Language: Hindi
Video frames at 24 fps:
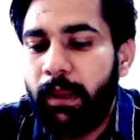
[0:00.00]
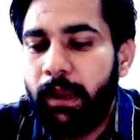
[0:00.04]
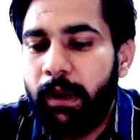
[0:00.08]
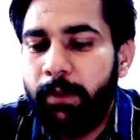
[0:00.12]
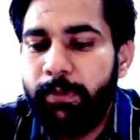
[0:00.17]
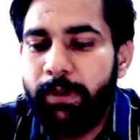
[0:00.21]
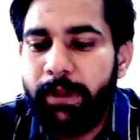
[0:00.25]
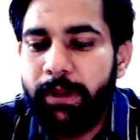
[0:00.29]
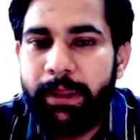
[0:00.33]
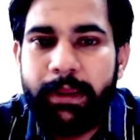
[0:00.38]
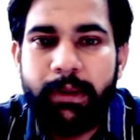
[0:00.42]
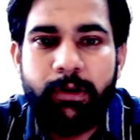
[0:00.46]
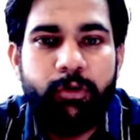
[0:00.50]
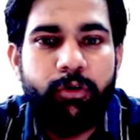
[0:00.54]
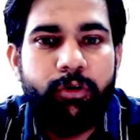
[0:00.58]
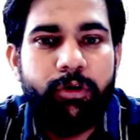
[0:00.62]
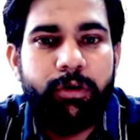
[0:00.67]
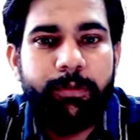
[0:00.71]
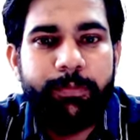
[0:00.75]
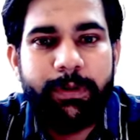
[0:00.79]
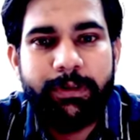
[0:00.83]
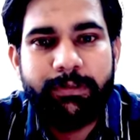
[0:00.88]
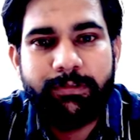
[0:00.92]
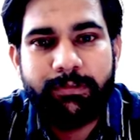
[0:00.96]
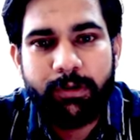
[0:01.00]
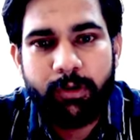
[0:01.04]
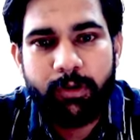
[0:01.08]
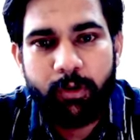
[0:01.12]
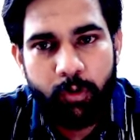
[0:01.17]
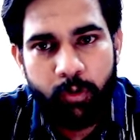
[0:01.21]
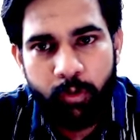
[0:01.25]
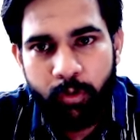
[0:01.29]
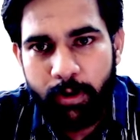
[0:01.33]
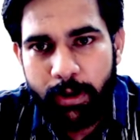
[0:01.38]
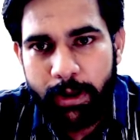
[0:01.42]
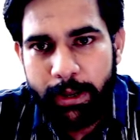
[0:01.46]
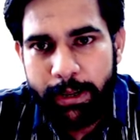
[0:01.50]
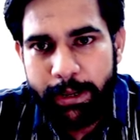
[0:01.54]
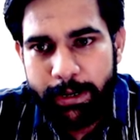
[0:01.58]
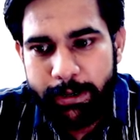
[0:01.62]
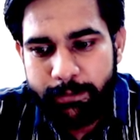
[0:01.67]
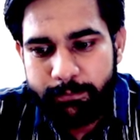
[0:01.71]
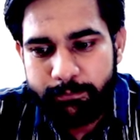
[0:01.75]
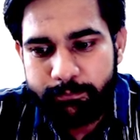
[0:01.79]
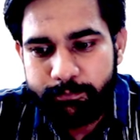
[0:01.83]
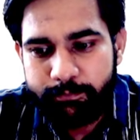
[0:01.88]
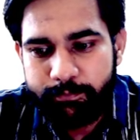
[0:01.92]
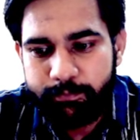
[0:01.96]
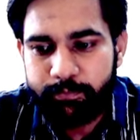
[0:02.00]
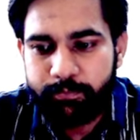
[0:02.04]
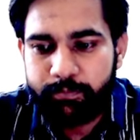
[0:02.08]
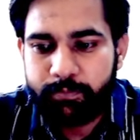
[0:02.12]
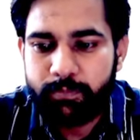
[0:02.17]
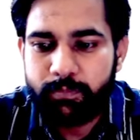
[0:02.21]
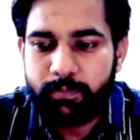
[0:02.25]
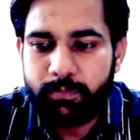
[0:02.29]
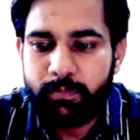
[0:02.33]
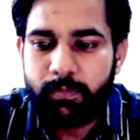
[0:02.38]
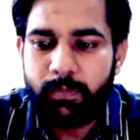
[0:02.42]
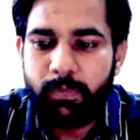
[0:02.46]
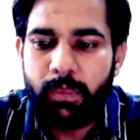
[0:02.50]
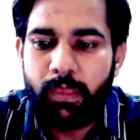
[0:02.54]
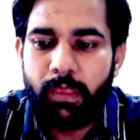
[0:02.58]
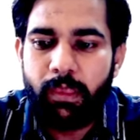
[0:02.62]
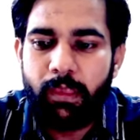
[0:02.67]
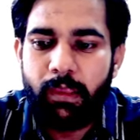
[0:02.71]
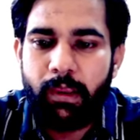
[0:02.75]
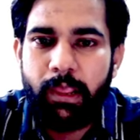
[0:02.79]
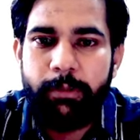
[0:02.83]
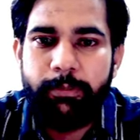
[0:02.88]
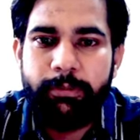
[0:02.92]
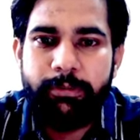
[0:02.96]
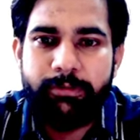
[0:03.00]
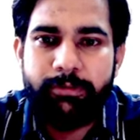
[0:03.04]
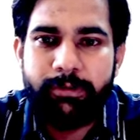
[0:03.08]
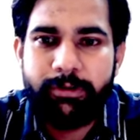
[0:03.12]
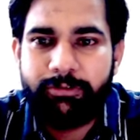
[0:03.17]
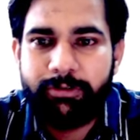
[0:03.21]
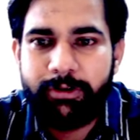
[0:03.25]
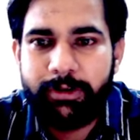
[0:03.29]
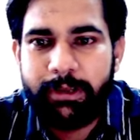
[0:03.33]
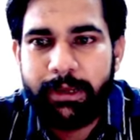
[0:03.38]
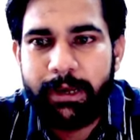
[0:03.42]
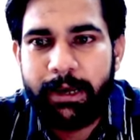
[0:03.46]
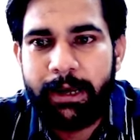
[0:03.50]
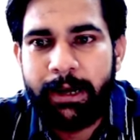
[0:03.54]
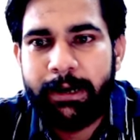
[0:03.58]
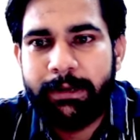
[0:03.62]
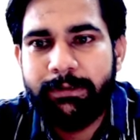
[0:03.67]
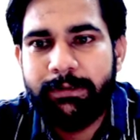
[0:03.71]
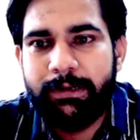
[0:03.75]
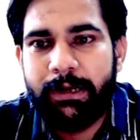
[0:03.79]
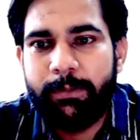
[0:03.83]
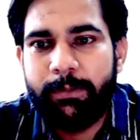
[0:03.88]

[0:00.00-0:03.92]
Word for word: अभी एक नोटिफिकेशन और आया अभी जस्ट ही आज ही